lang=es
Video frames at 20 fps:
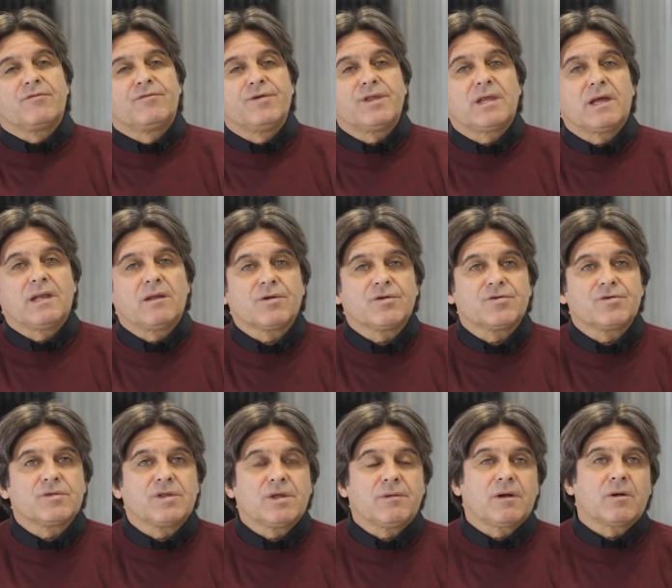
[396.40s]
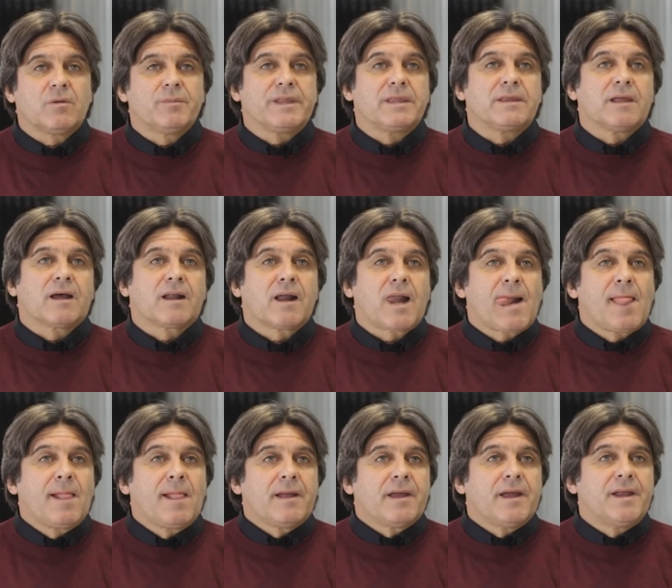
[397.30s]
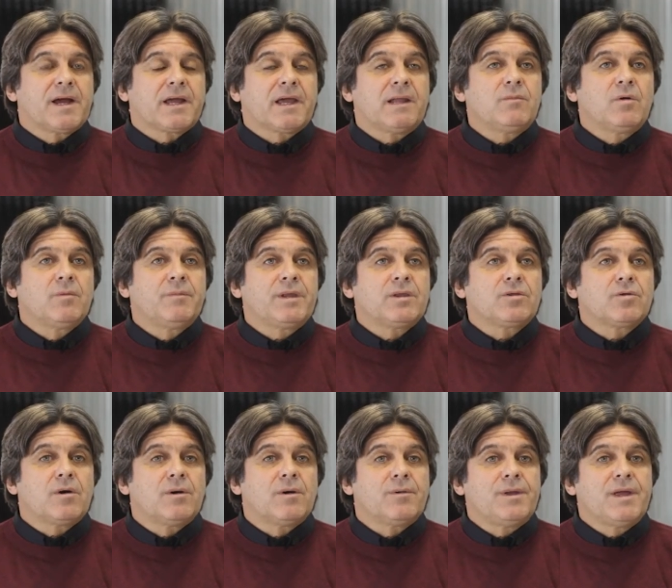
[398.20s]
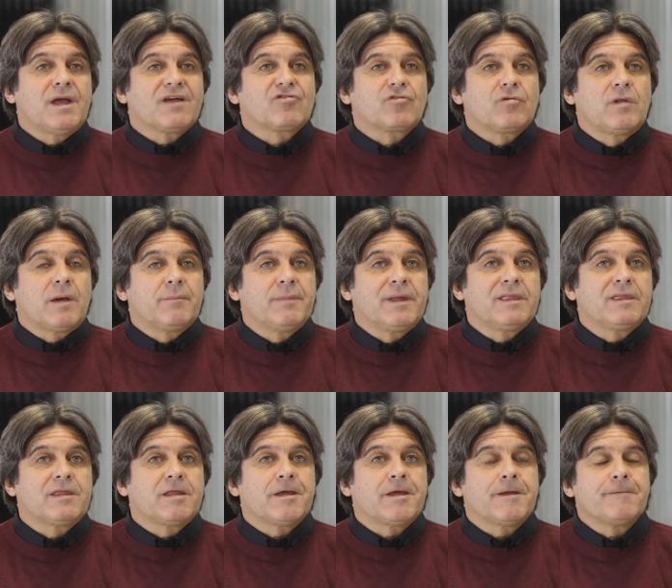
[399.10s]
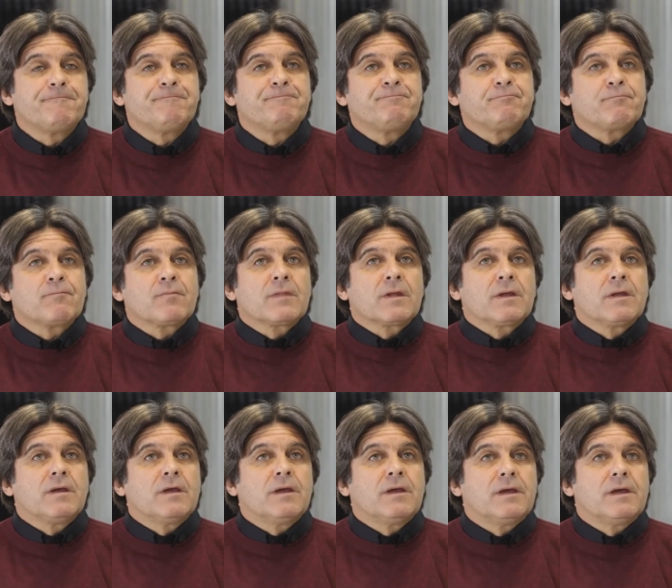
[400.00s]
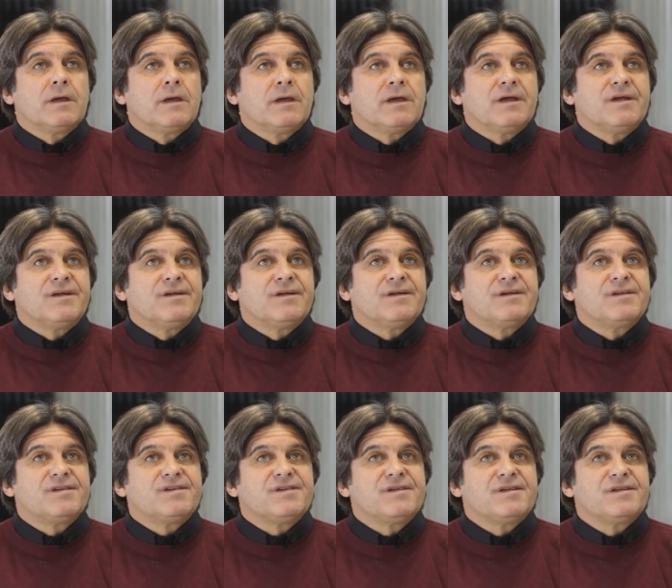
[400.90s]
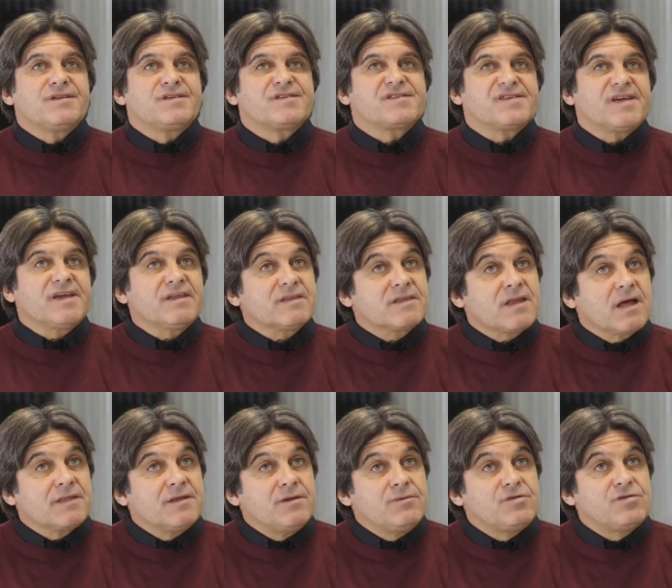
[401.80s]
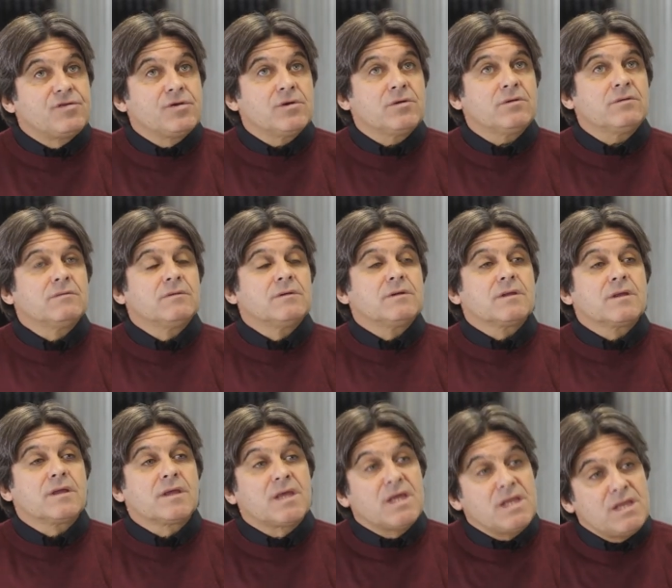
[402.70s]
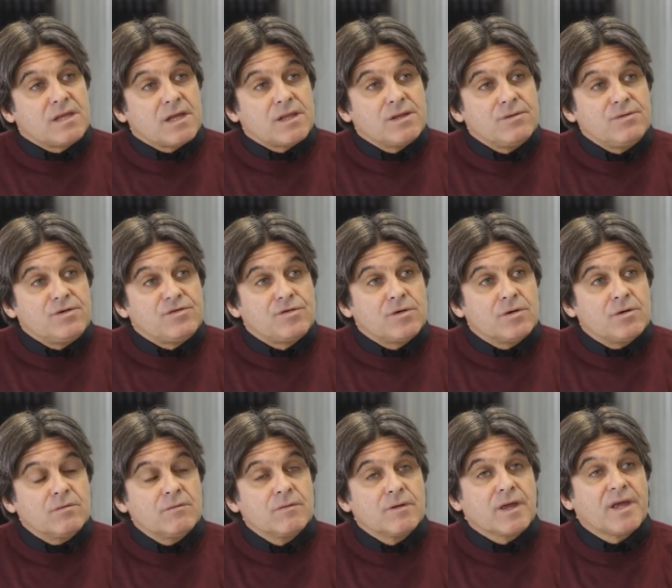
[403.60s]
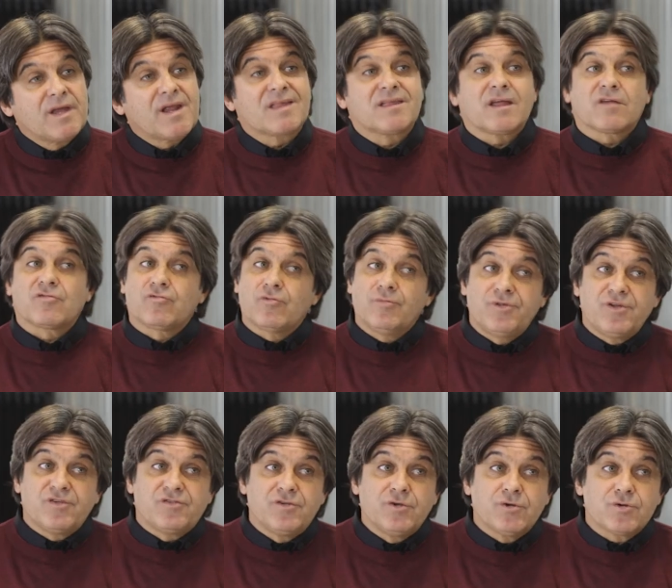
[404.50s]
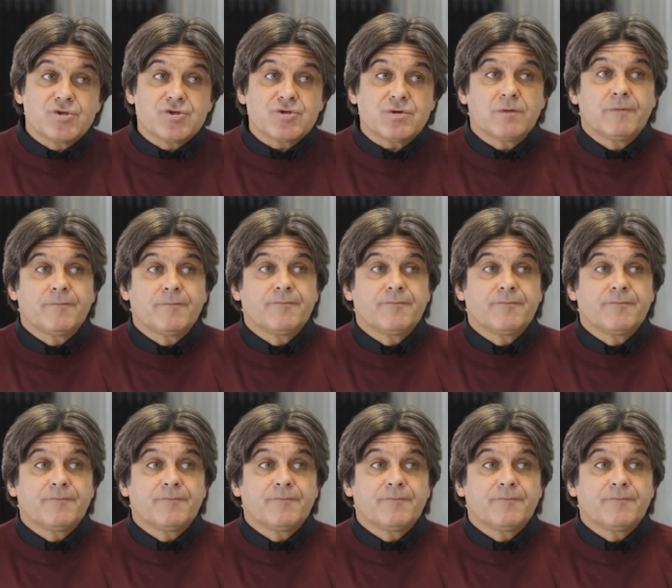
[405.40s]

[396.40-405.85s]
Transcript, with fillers: Fuiste a lo que yo te iba a comentar. En aquel momento había solamente eh, sexta división, quinta división, que era hasta sub-18.